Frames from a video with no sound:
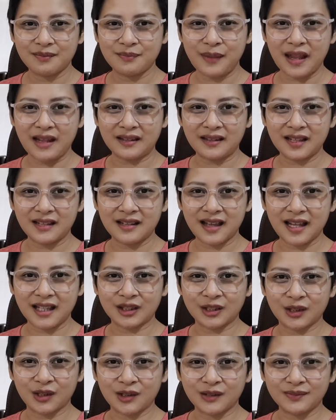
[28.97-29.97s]
painting na
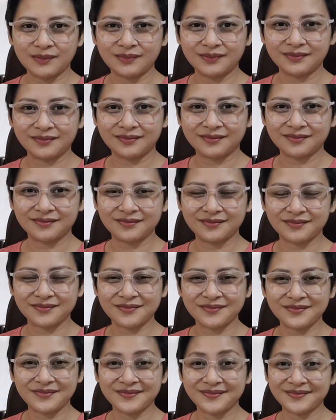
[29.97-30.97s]
ito
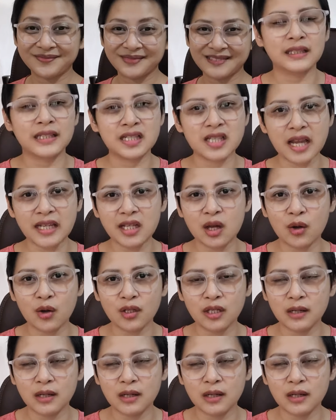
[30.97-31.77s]
nag-decide ako